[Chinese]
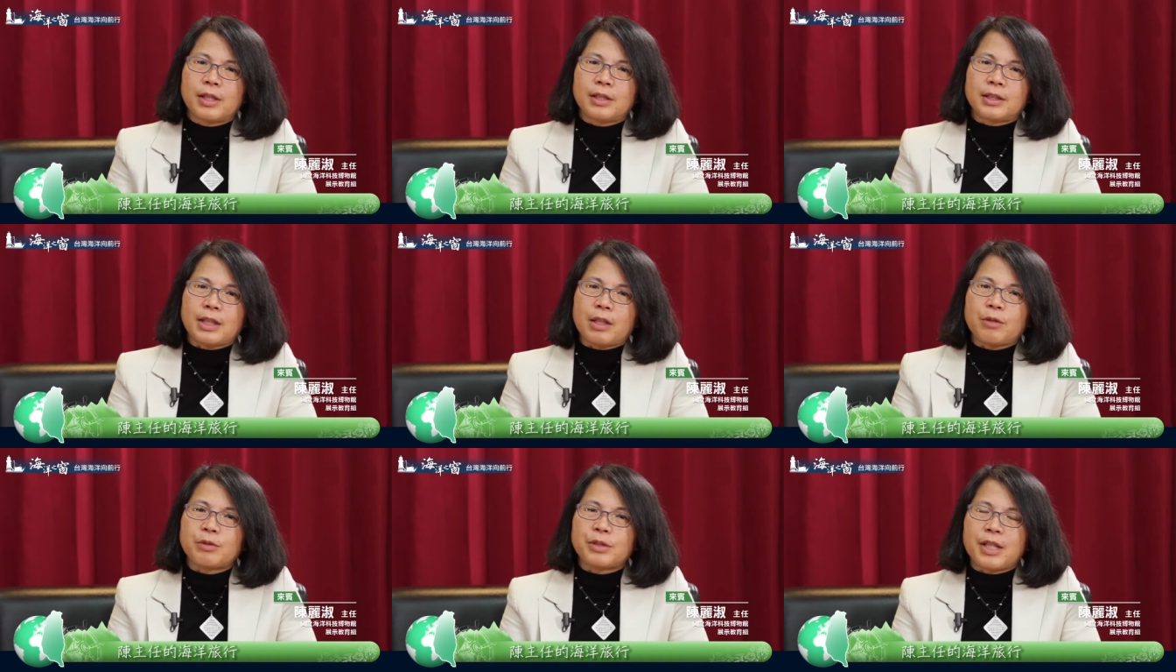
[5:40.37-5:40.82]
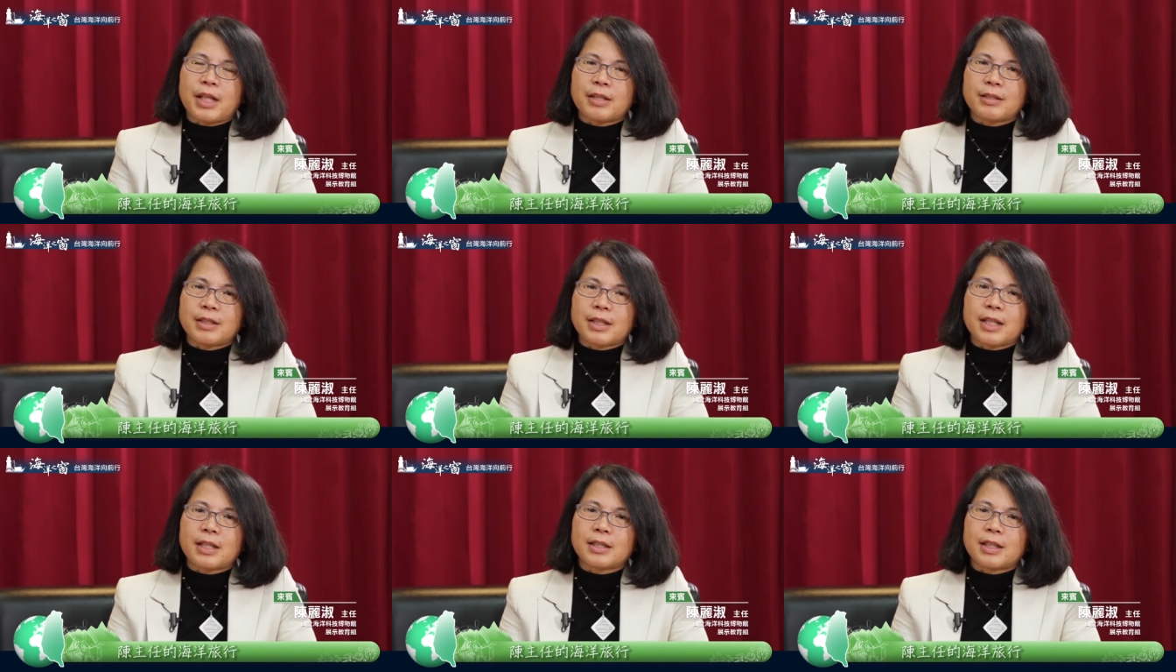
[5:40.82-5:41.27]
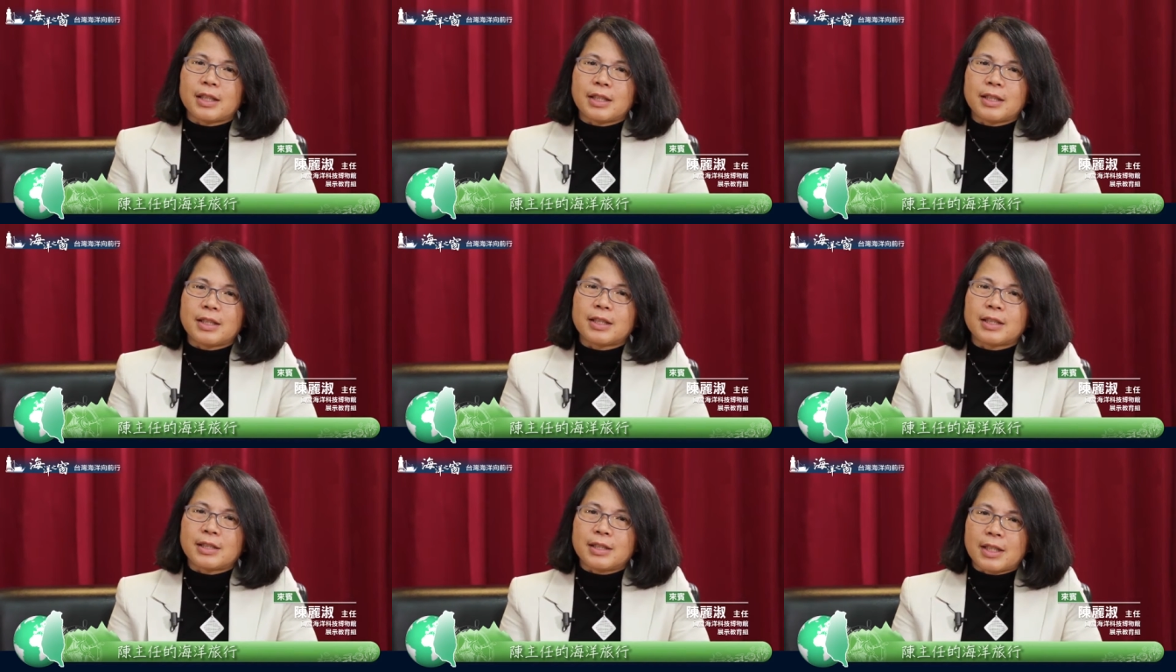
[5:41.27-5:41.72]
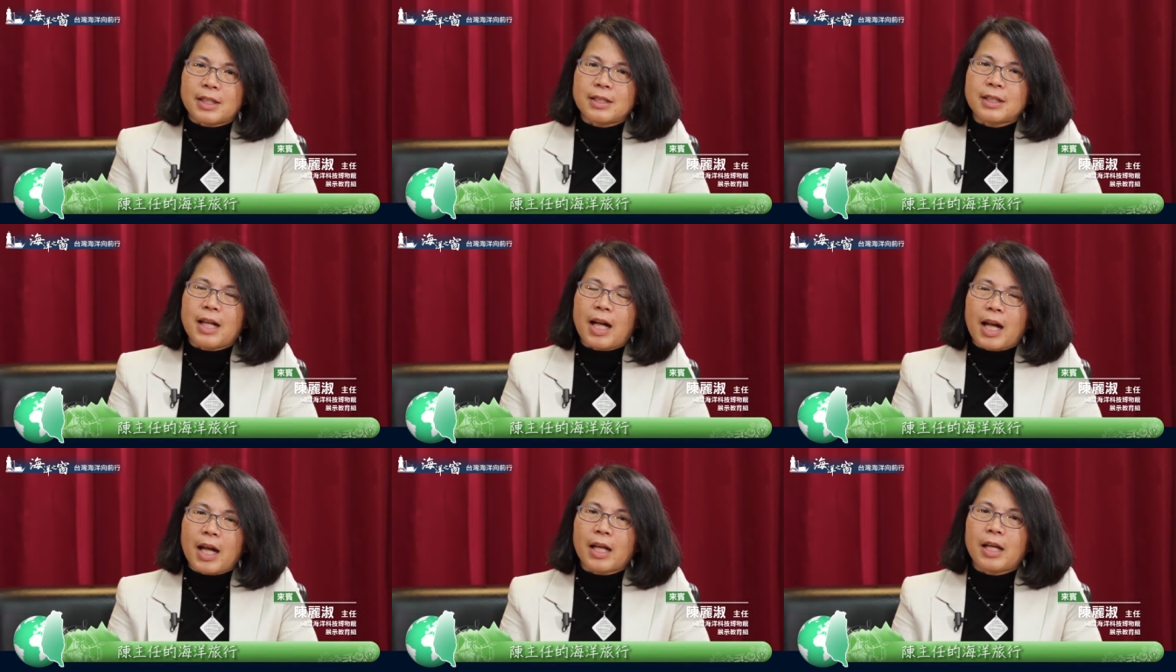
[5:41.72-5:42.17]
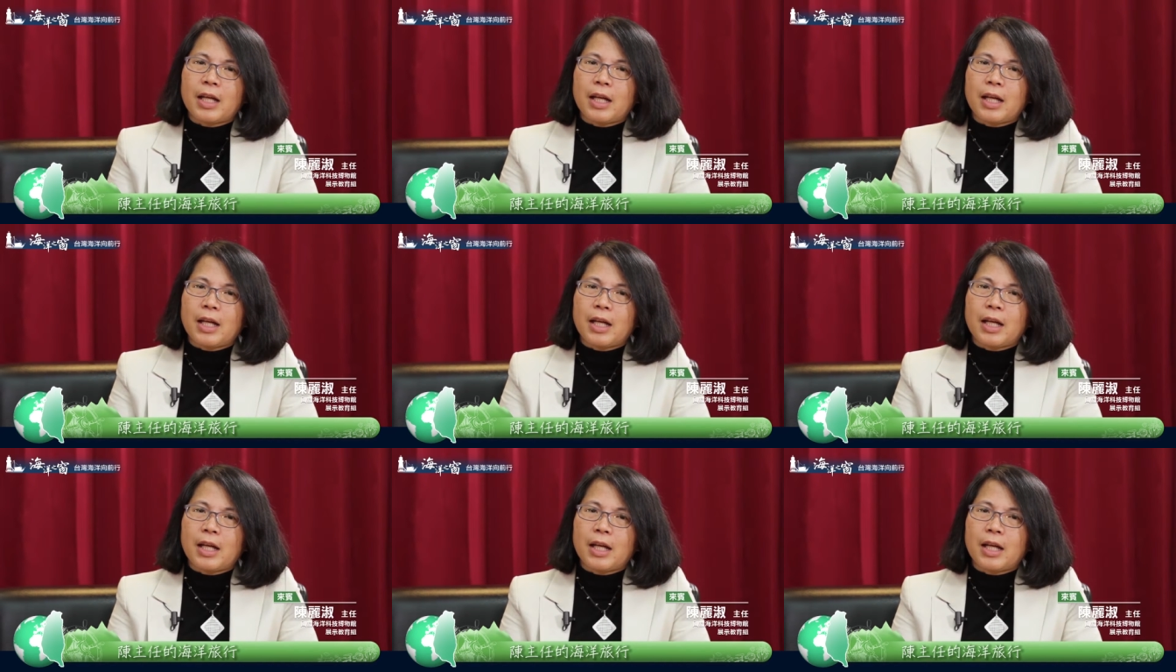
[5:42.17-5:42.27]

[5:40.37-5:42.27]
珊瑚礁这样的一个生态。